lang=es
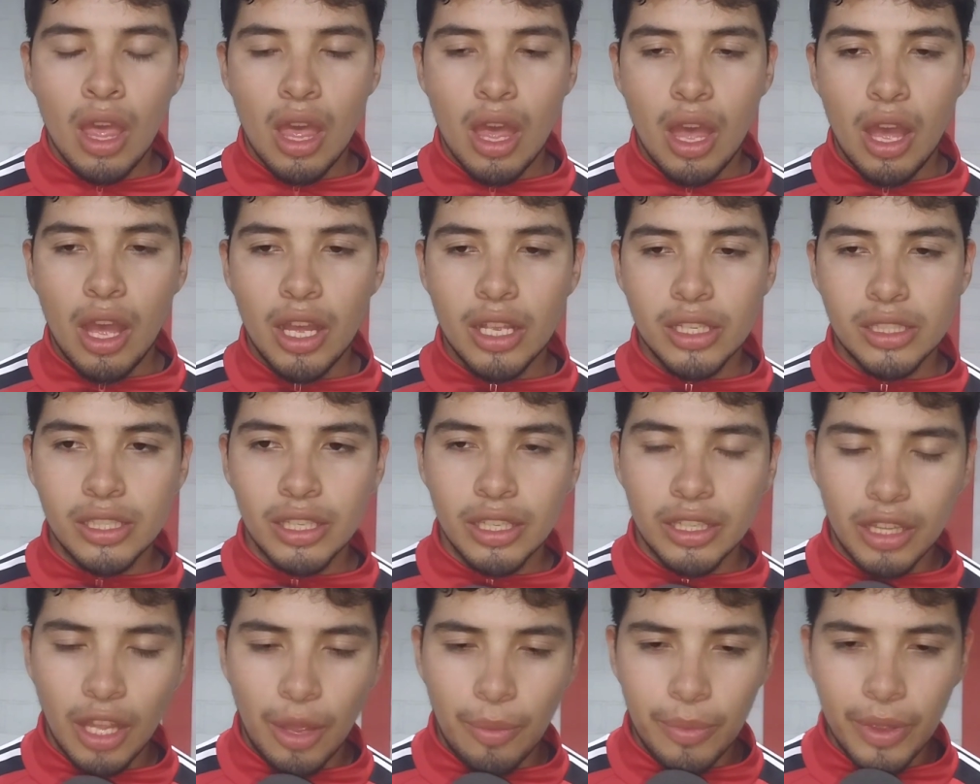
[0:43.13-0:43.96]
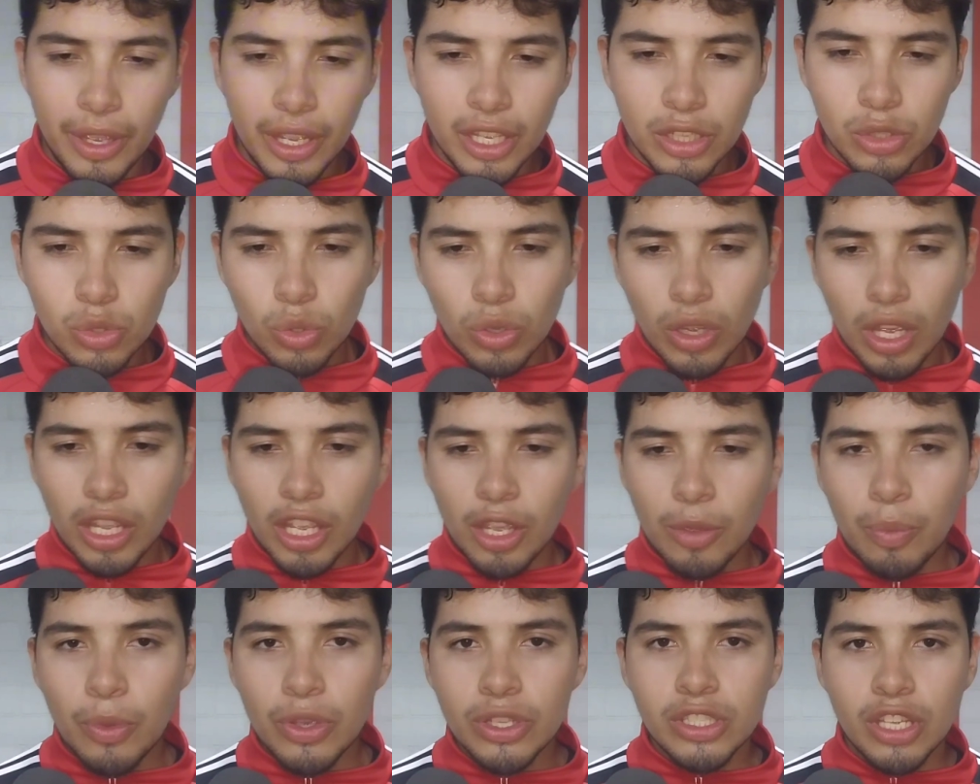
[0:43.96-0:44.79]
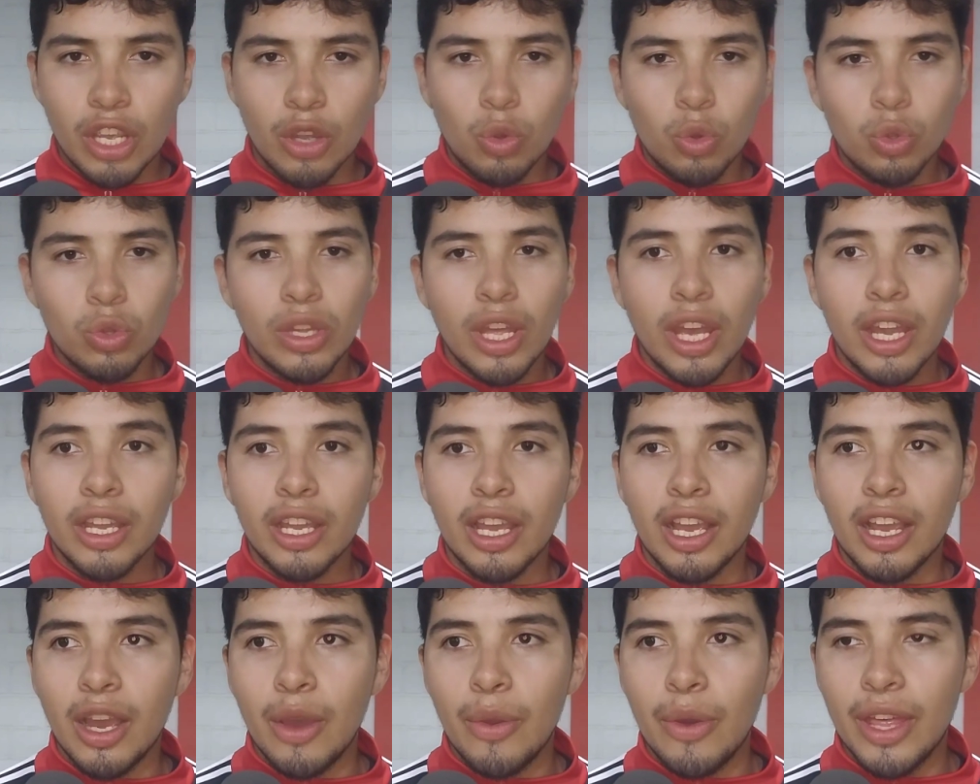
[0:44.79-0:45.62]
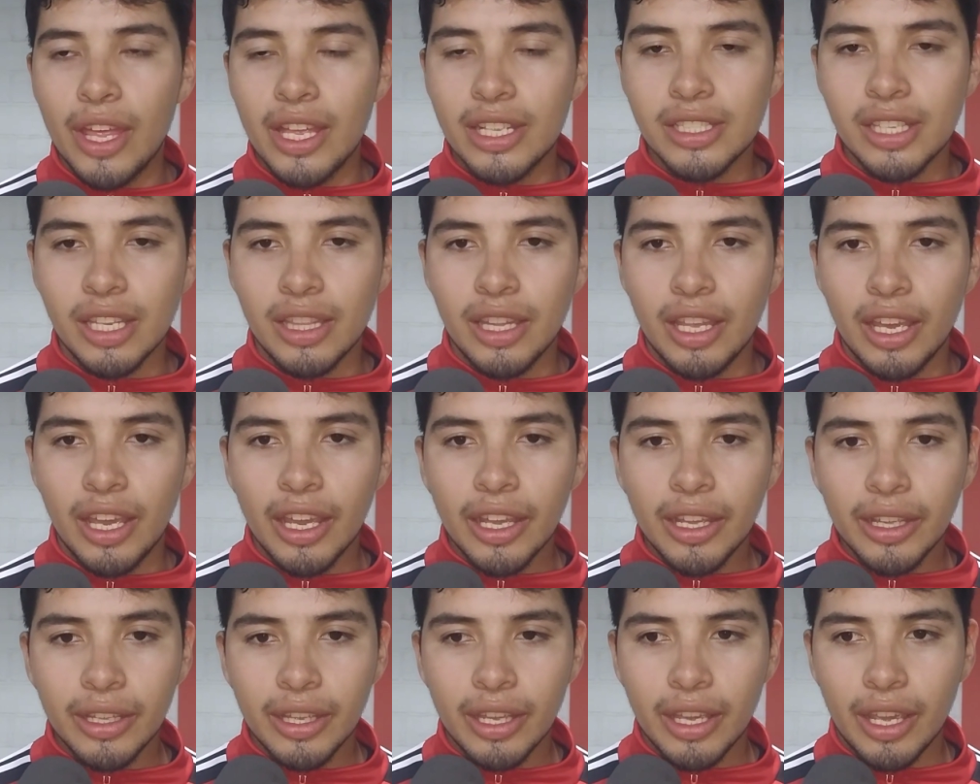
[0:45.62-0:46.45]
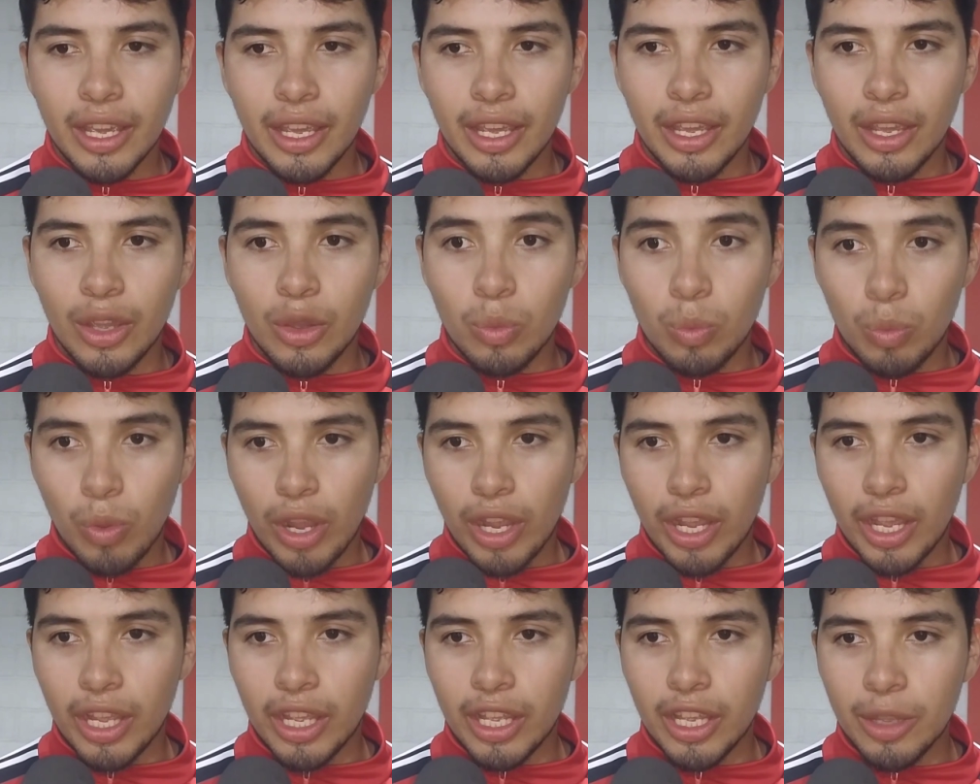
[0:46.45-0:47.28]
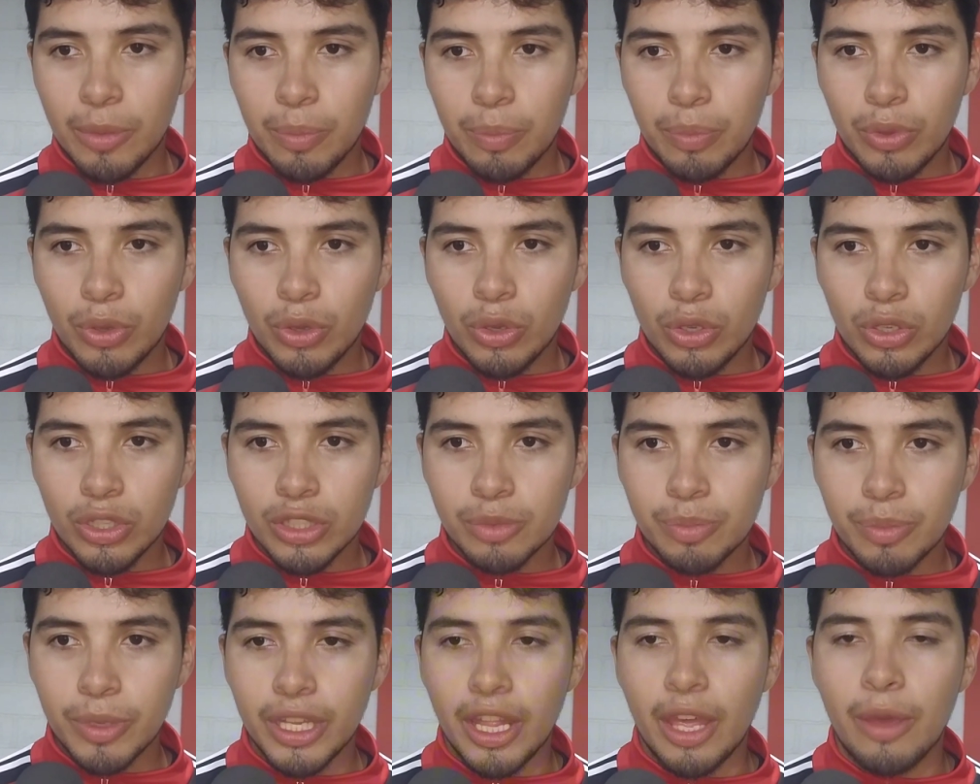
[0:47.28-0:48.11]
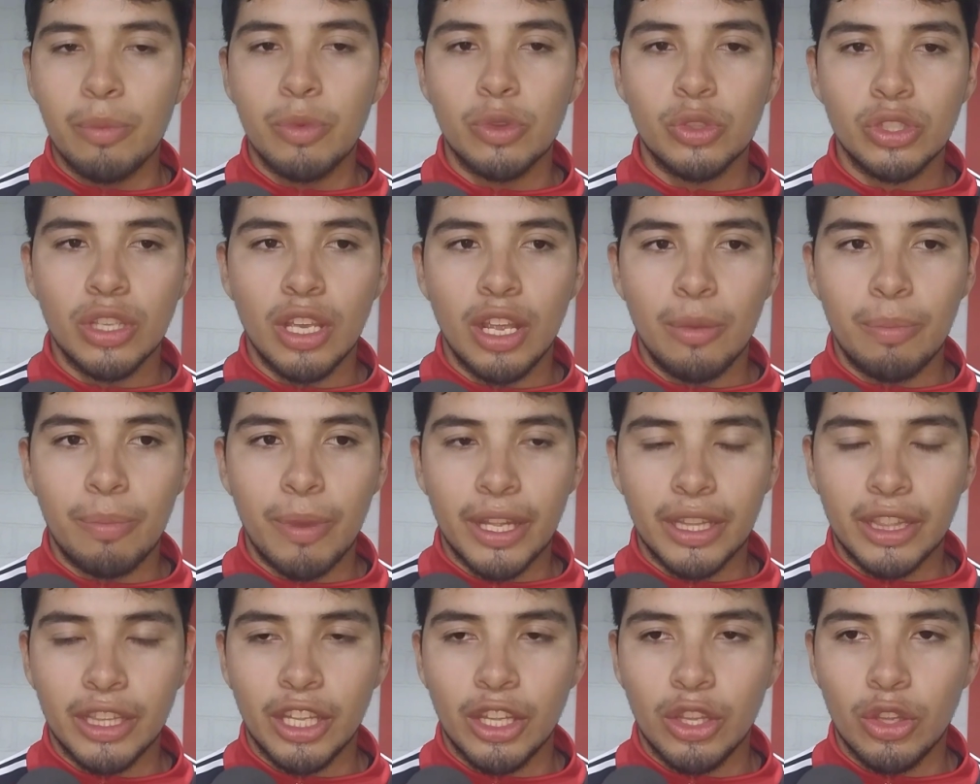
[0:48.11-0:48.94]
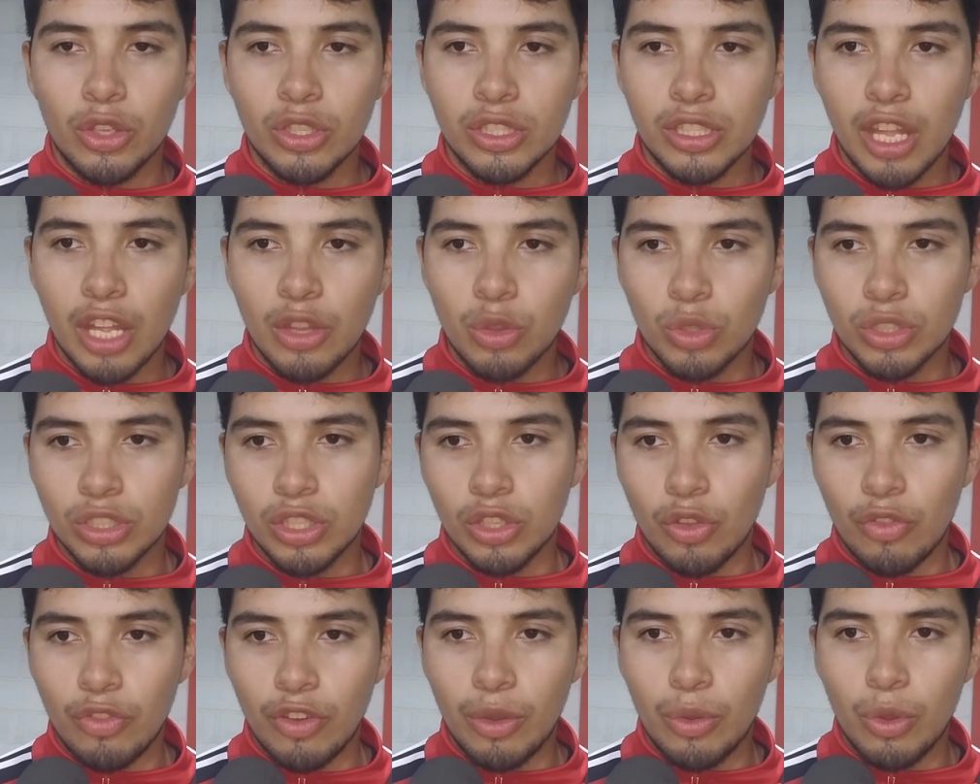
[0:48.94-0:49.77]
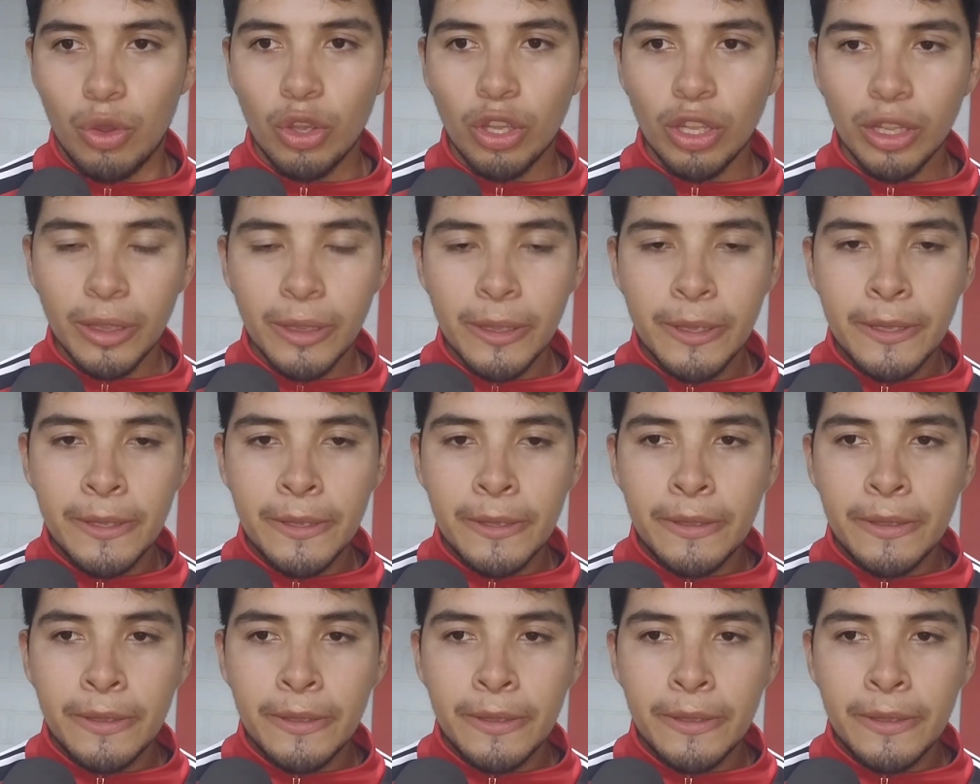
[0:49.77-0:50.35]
Ah, sí, también es un equipo de segunda que acaba de ascender, eh, un buen equipo, esperemos que el partido esté a nuestro favor